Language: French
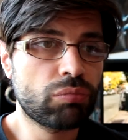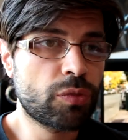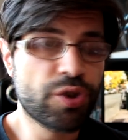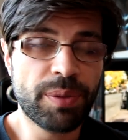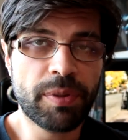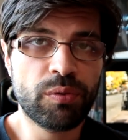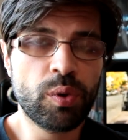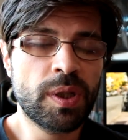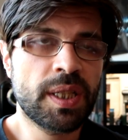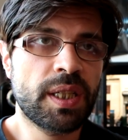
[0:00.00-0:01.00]
que je n'ai pas
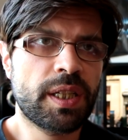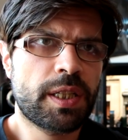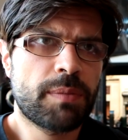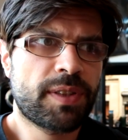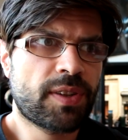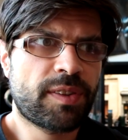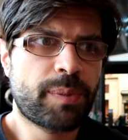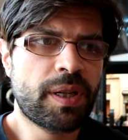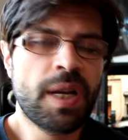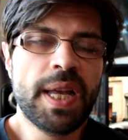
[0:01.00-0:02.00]
vu et qui ne m'intéresse
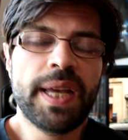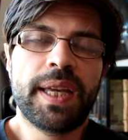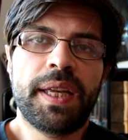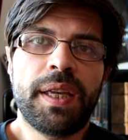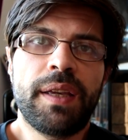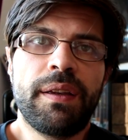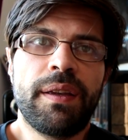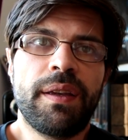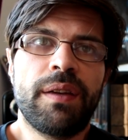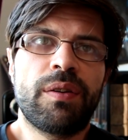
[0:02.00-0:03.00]
pas,
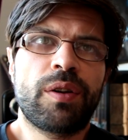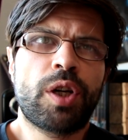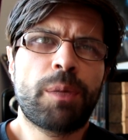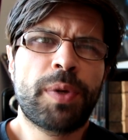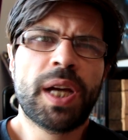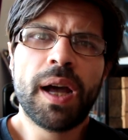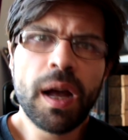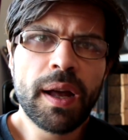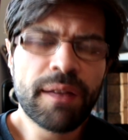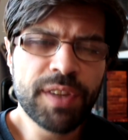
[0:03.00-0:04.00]
et Cop
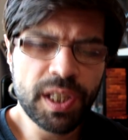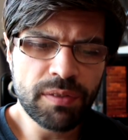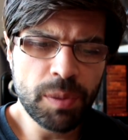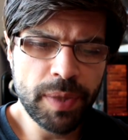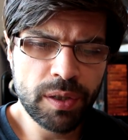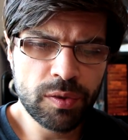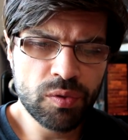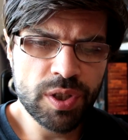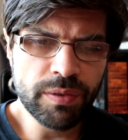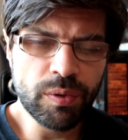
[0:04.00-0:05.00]
Car avec Kevin Bacon,
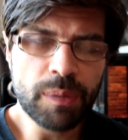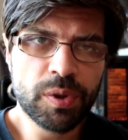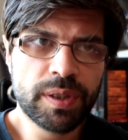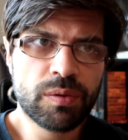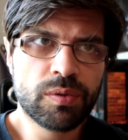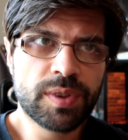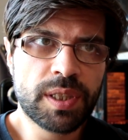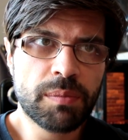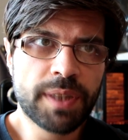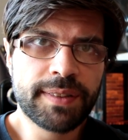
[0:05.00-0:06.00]
dont j'avais vu la bande-annonce,
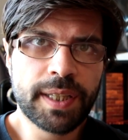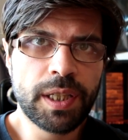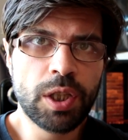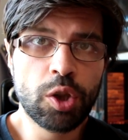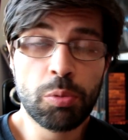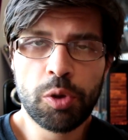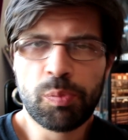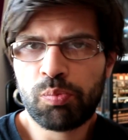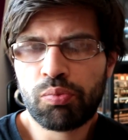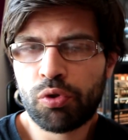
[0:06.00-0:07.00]
qui m'intriguait, mais
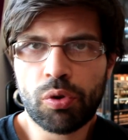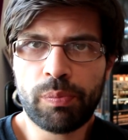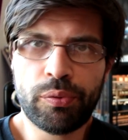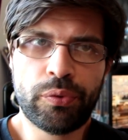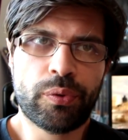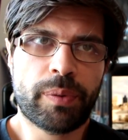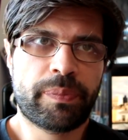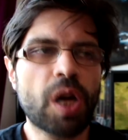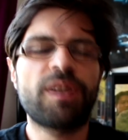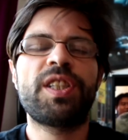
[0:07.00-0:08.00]
sans plus quoi.
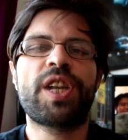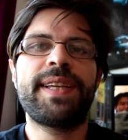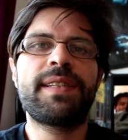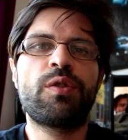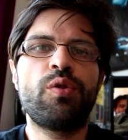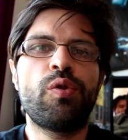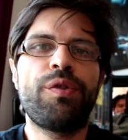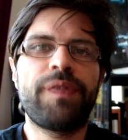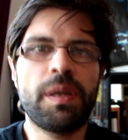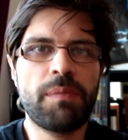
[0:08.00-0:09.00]
Alors déjà, est-ce que
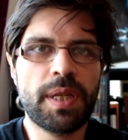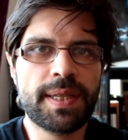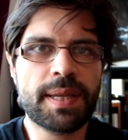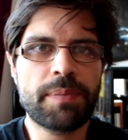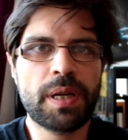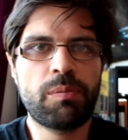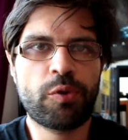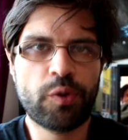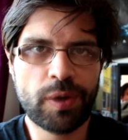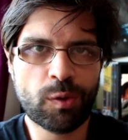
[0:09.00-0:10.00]
le film est sympa
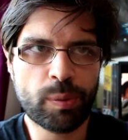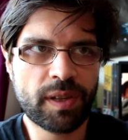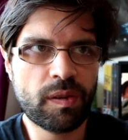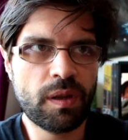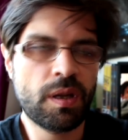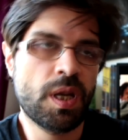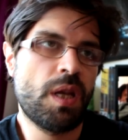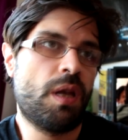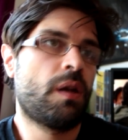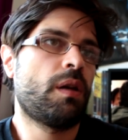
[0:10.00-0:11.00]
pour ceux qui sont pressés
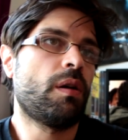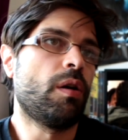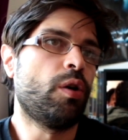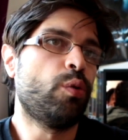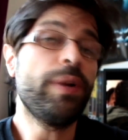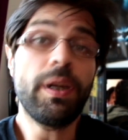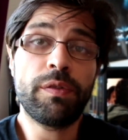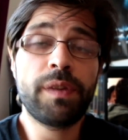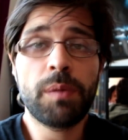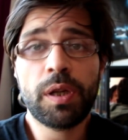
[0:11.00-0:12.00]
euh, oui,
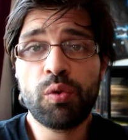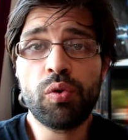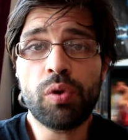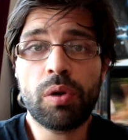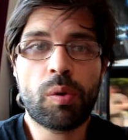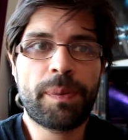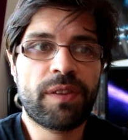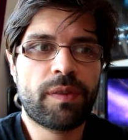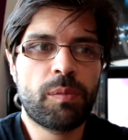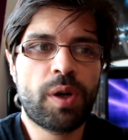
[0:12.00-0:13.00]
le film est cool. On
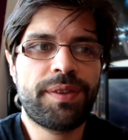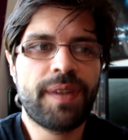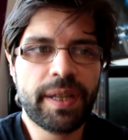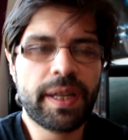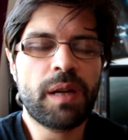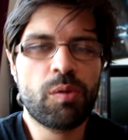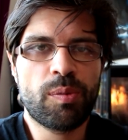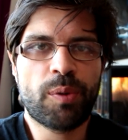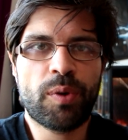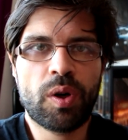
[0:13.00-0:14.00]
passe vraiment un
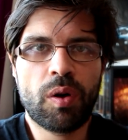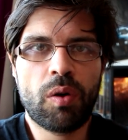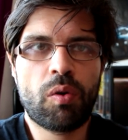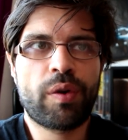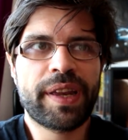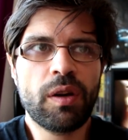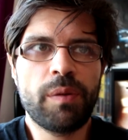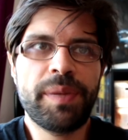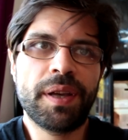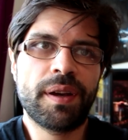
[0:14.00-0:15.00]
agréable moment. On
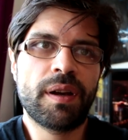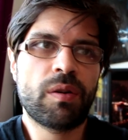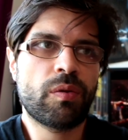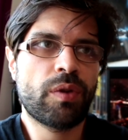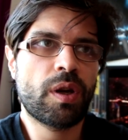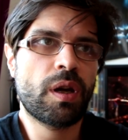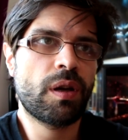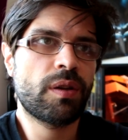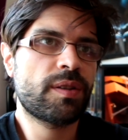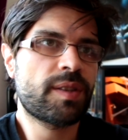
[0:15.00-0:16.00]
rigole bien. On
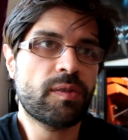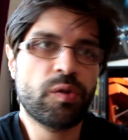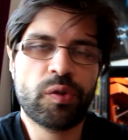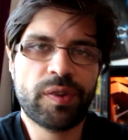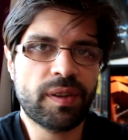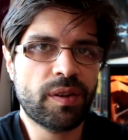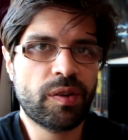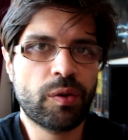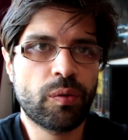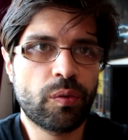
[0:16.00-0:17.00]
a sa dose de scène
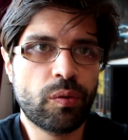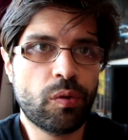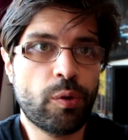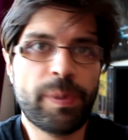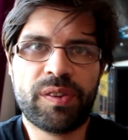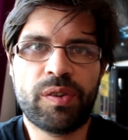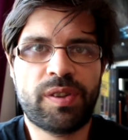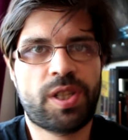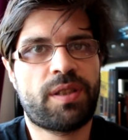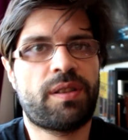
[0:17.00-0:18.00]
d'action. Le
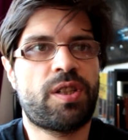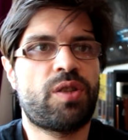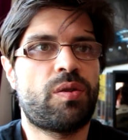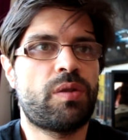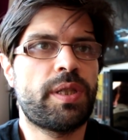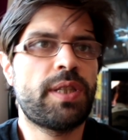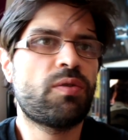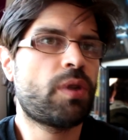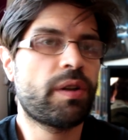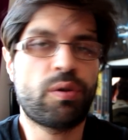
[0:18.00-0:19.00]
personnage est attachant.
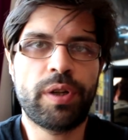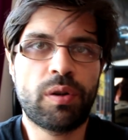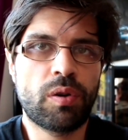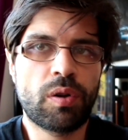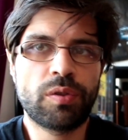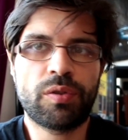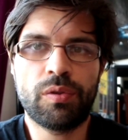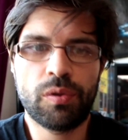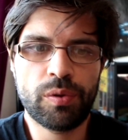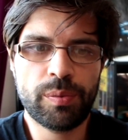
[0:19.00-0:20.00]
L'histoire est cohérente.
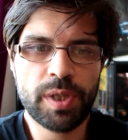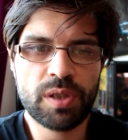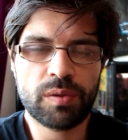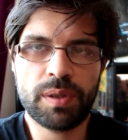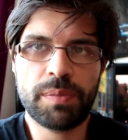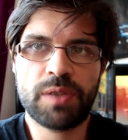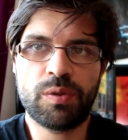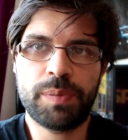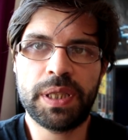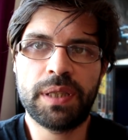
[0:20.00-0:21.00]
Le méchant n'est pas
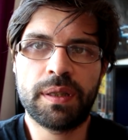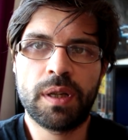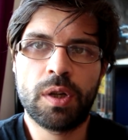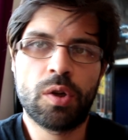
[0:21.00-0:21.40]
stupide.